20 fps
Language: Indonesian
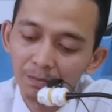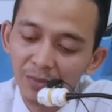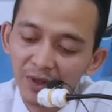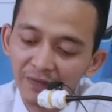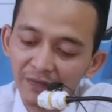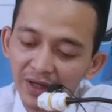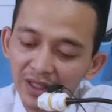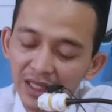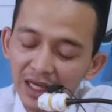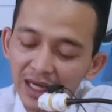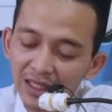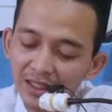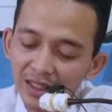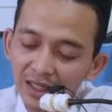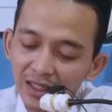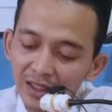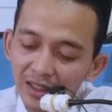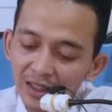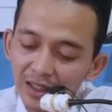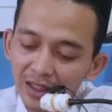di
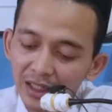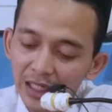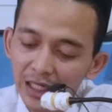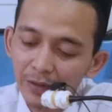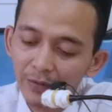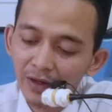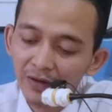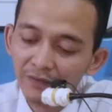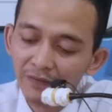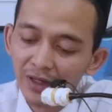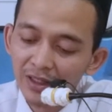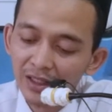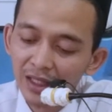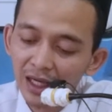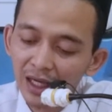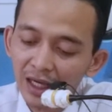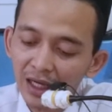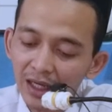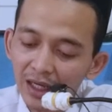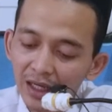fathata ini kelawan
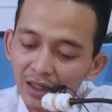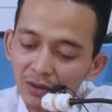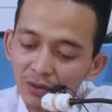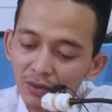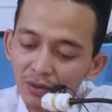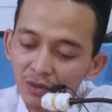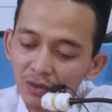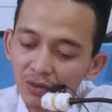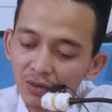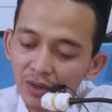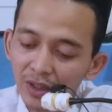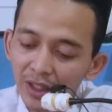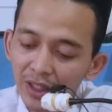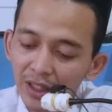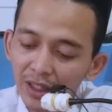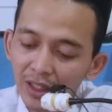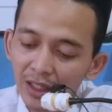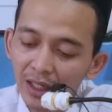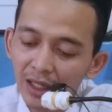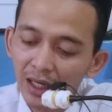fathaya
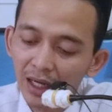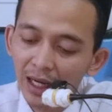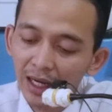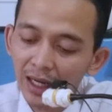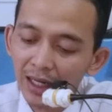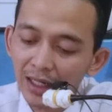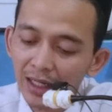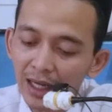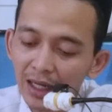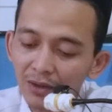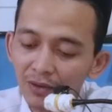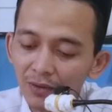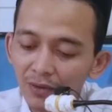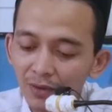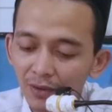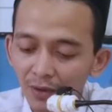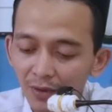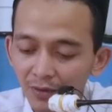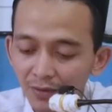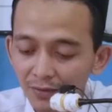lurune hak
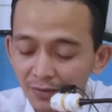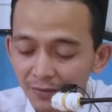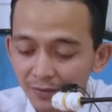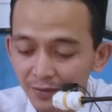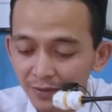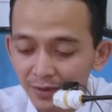karuro